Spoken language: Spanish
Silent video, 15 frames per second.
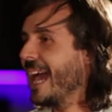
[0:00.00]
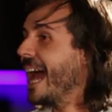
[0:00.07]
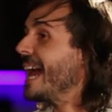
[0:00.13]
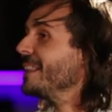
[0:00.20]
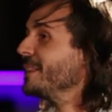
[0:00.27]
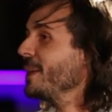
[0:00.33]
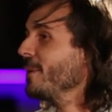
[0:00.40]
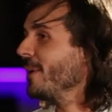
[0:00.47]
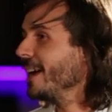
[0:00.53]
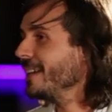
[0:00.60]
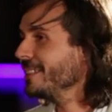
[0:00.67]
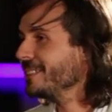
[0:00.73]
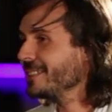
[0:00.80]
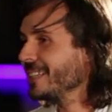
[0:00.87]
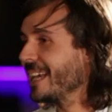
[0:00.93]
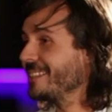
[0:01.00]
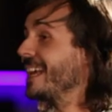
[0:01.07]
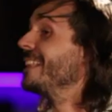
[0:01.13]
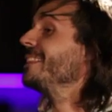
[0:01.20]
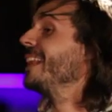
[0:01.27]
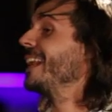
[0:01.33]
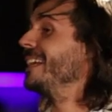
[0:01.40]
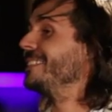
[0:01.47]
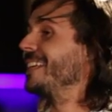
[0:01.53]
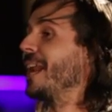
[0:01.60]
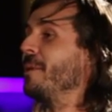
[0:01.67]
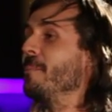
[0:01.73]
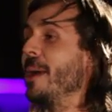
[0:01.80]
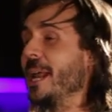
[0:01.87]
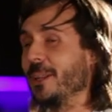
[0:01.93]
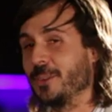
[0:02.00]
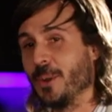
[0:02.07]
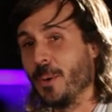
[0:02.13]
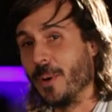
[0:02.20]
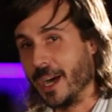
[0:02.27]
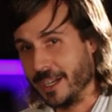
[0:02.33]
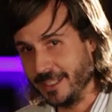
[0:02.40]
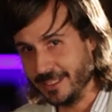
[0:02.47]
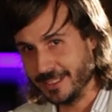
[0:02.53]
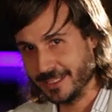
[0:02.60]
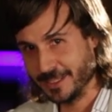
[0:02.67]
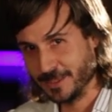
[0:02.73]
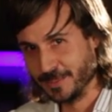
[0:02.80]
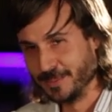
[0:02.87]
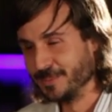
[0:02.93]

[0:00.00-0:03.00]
Andy Weiss es Andrés Alberto Weiss,